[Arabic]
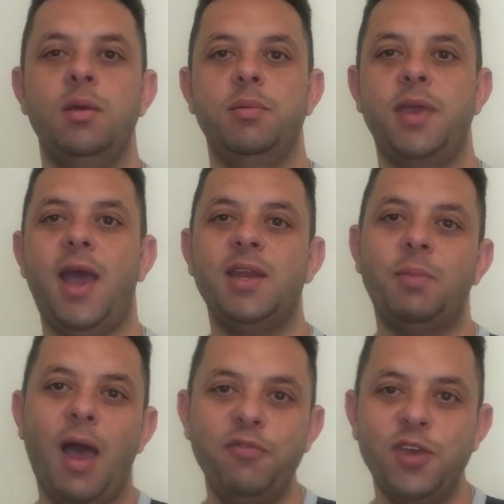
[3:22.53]
يعني
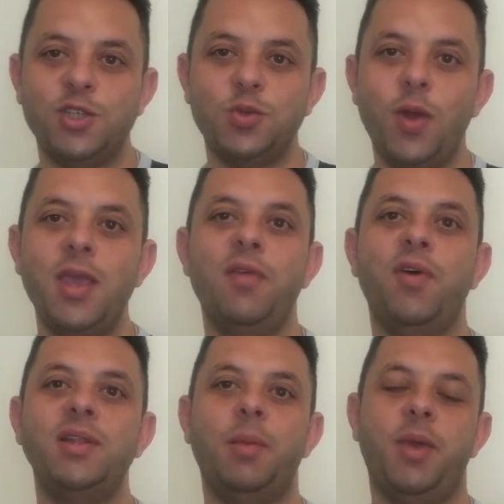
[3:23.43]
بعافيه شويه
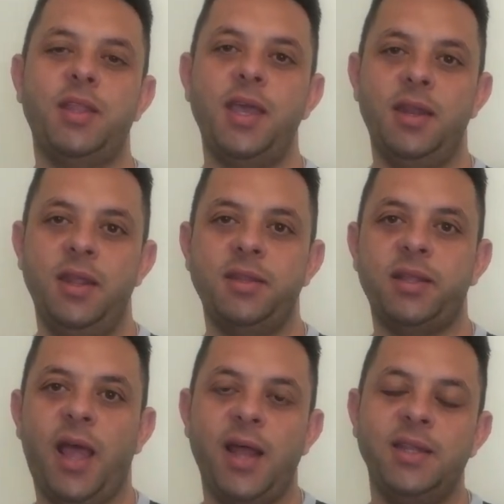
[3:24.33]
فانت محتاج ان انت
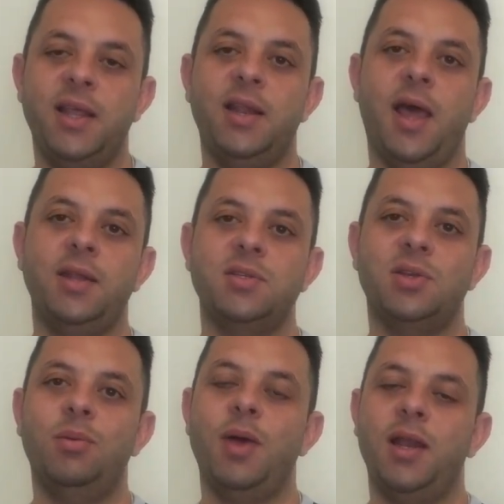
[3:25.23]
تعدل
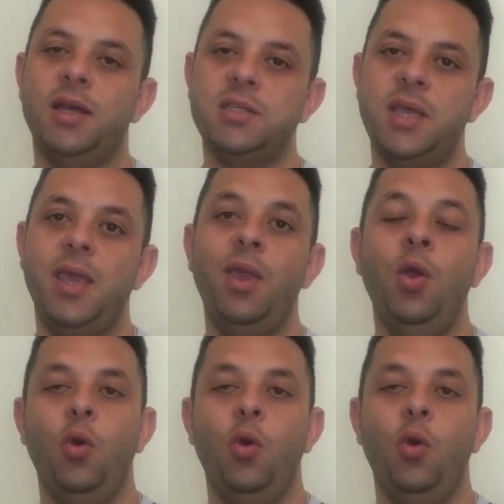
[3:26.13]
النظام الغذائي